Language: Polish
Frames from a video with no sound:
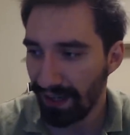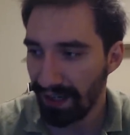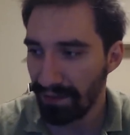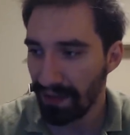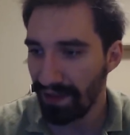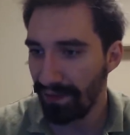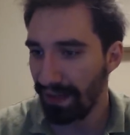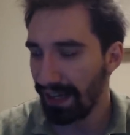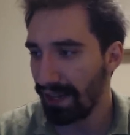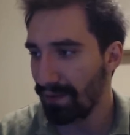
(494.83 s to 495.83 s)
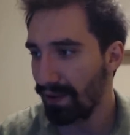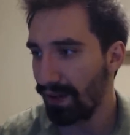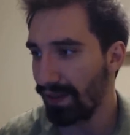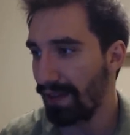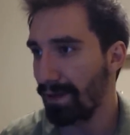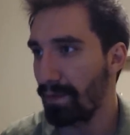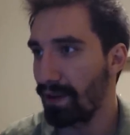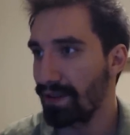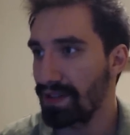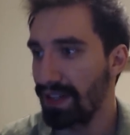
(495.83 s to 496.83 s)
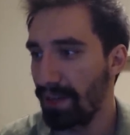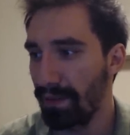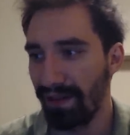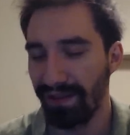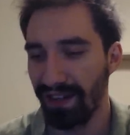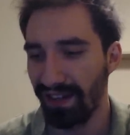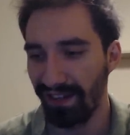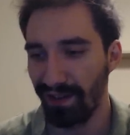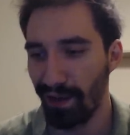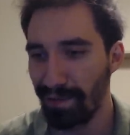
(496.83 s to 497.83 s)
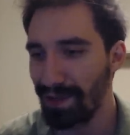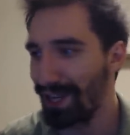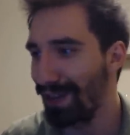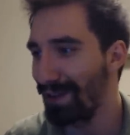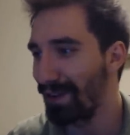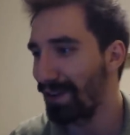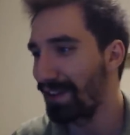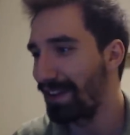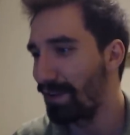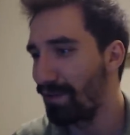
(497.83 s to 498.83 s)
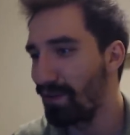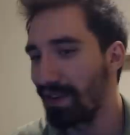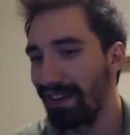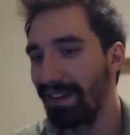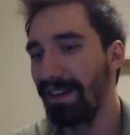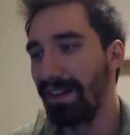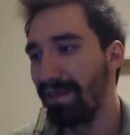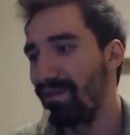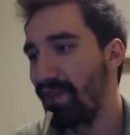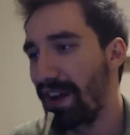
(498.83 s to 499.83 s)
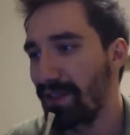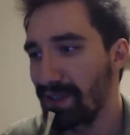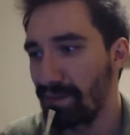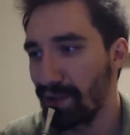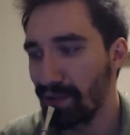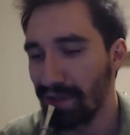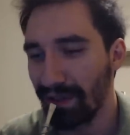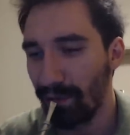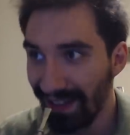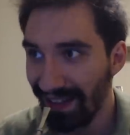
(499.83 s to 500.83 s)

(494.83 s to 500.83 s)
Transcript: ale między walkami oglądałem tę lożę i naprawdę dobrze się to oglądało w Lui. Dało się pośmiać.